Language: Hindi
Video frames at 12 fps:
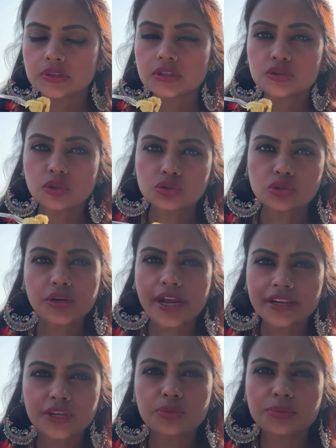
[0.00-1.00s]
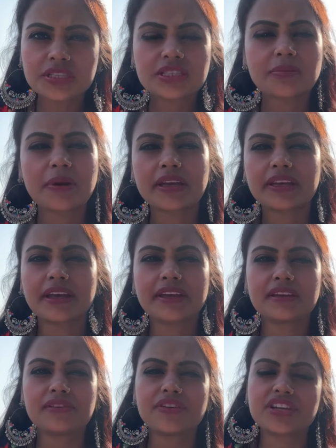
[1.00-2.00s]
दो सौ नाइन्टी रुपीज़ की मैगी
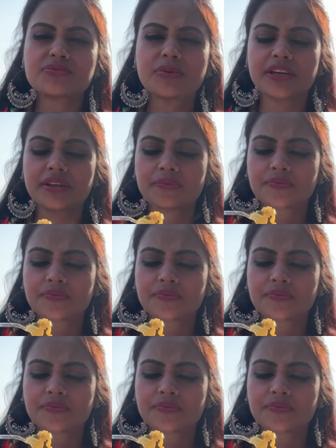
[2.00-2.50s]
है ये वेज मैगी